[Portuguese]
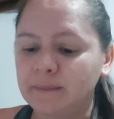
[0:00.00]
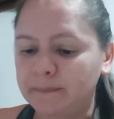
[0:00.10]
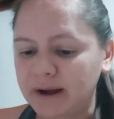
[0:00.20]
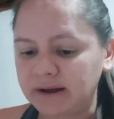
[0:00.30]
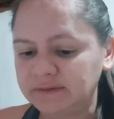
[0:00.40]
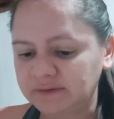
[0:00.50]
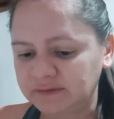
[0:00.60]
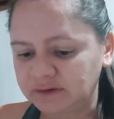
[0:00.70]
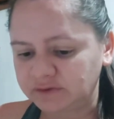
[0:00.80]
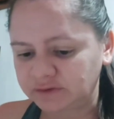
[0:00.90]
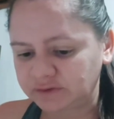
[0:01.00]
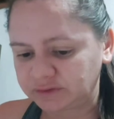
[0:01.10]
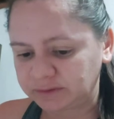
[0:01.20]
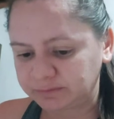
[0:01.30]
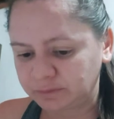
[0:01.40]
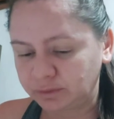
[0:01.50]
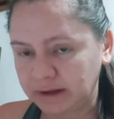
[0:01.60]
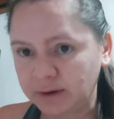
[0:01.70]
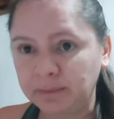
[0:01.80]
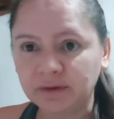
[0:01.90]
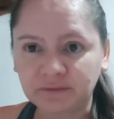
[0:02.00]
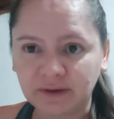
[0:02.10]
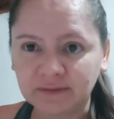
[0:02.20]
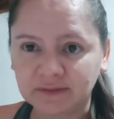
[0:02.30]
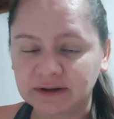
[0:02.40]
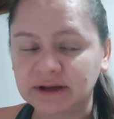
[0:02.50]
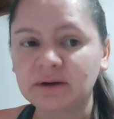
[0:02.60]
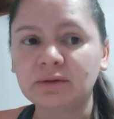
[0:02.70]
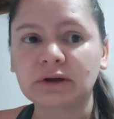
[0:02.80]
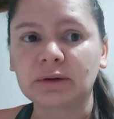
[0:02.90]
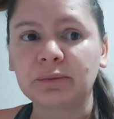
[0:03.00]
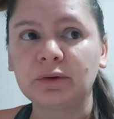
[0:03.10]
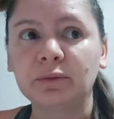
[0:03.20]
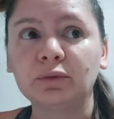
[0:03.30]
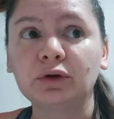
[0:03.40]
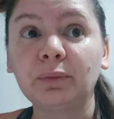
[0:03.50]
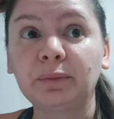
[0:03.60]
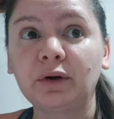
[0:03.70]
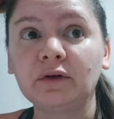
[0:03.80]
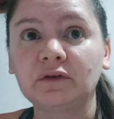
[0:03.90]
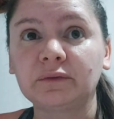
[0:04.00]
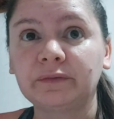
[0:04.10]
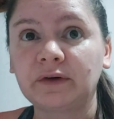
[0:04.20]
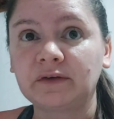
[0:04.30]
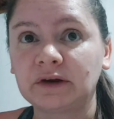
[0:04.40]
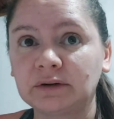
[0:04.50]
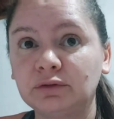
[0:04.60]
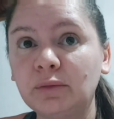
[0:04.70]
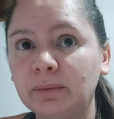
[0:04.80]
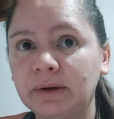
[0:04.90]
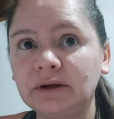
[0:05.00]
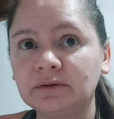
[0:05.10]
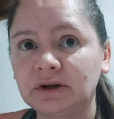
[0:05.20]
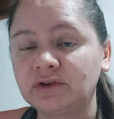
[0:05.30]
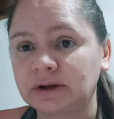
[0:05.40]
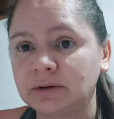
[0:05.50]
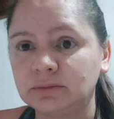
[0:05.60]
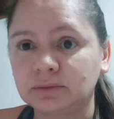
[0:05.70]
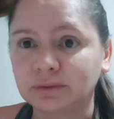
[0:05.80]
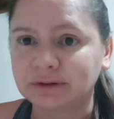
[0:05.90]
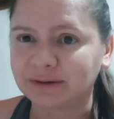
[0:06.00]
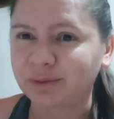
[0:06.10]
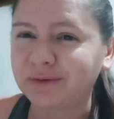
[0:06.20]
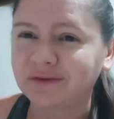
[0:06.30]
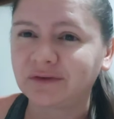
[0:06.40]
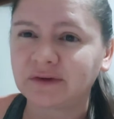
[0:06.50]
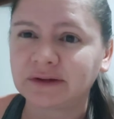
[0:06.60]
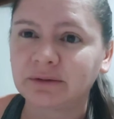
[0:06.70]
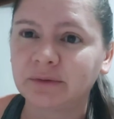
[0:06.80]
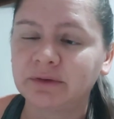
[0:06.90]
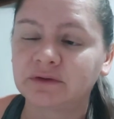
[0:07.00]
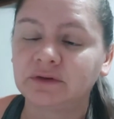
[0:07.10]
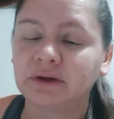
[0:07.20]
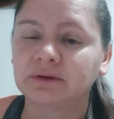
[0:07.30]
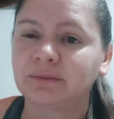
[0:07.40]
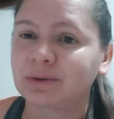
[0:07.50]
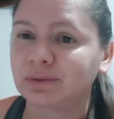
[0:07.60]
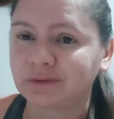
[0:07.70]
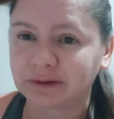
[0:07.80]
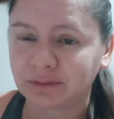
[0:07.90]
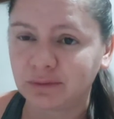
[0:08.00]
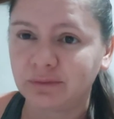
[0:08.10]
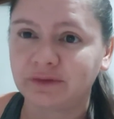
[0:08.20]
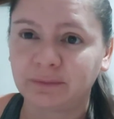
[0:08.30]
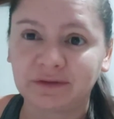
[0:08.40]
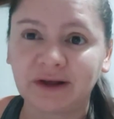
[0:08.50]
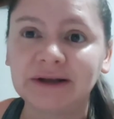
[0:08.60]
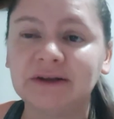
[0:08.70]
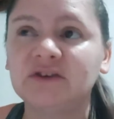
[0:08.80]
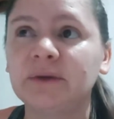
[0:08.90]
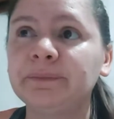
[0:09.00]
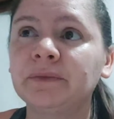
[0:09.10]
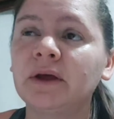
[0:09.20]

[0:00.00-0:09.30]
Mas, assim, gente, o que é que eu posso fazer, né? O que eu, eu o que eu posso fazer no momento, né? Já que eu não tô tendo condições, até no momento de eu ter uma consulta com um especialista,